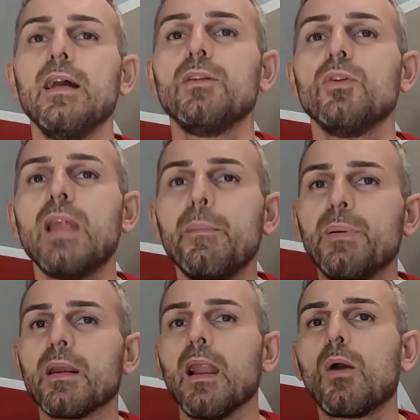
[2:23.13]
non è
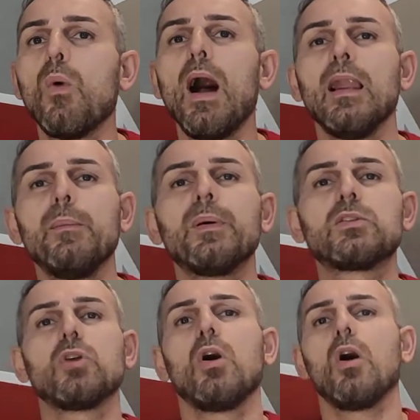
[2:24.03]
per la quale
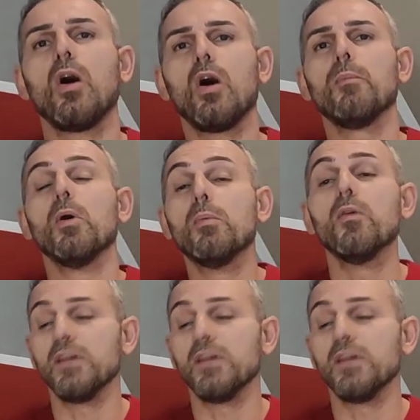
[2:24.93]
perciò boh, boh,